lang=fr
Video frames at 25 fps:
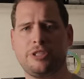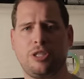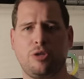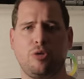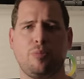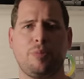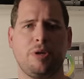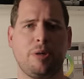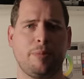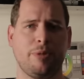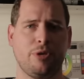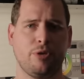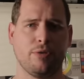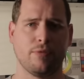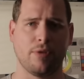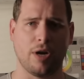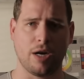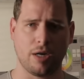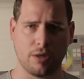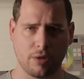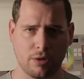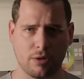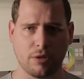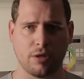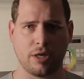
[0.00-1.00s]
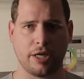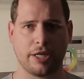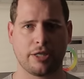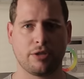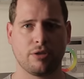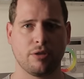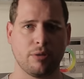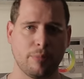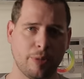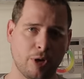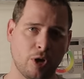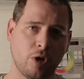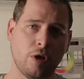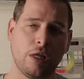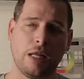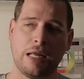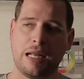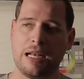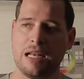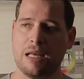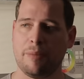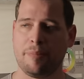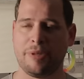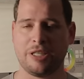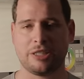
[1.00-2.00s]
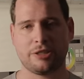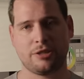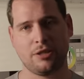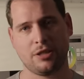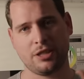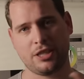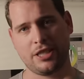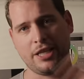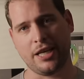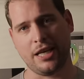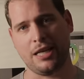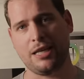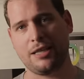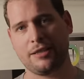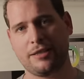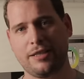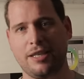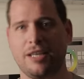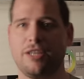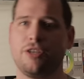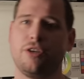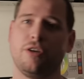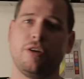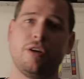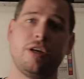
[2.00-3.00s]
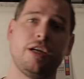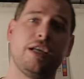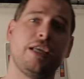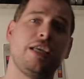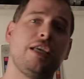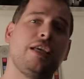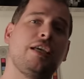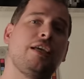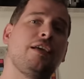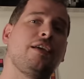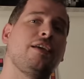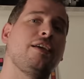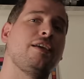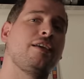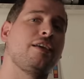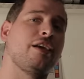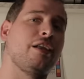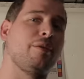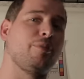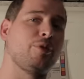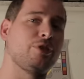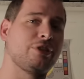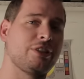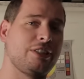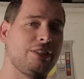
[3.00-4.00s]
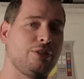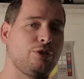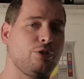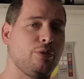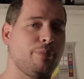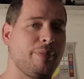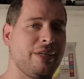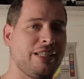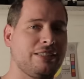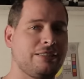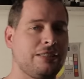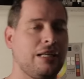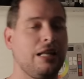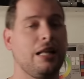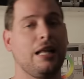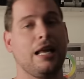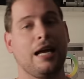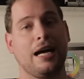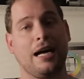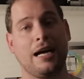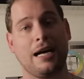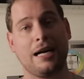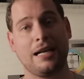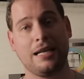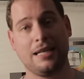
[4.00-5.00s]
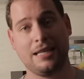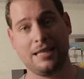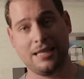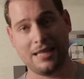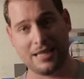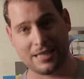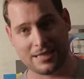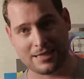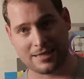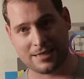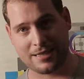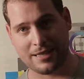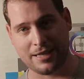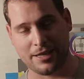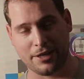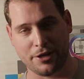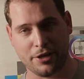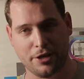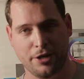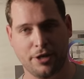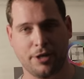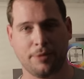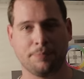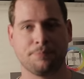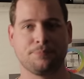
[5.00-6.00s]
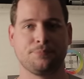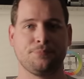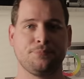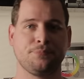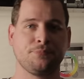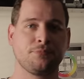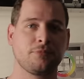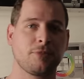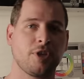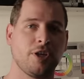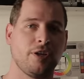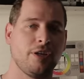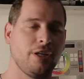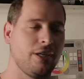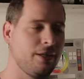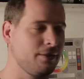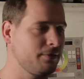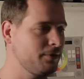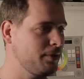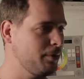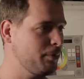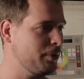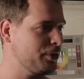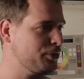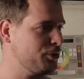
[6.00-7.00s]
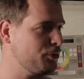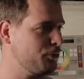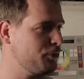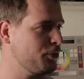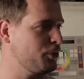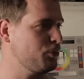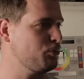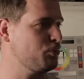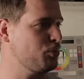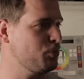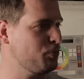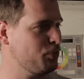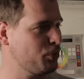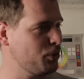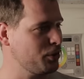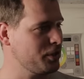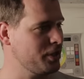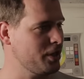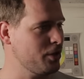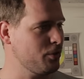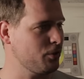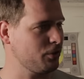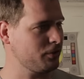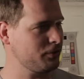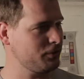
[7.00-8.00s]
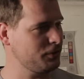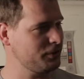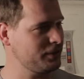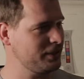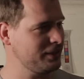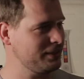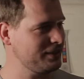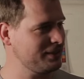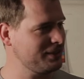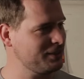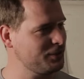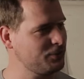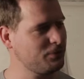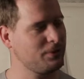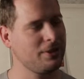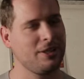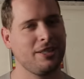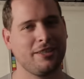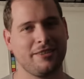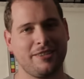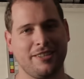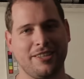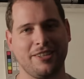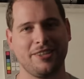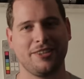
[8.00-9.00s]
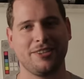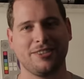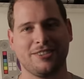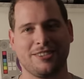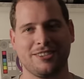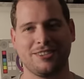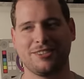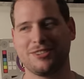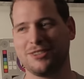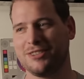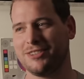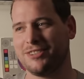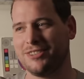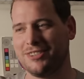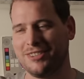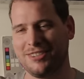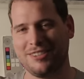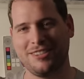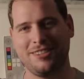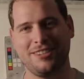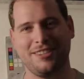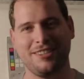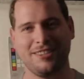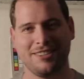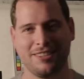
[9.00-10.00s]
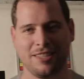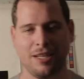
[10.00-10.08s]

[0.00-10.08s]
Ça lui permet de voir correctement la personne qui est à l'intérieur et également ce qui se passe à l'extérieur. Voilà, l'impression de faire une pub pour le tu sais, ça se voit à l'intérieur, ça se ressent... Euh.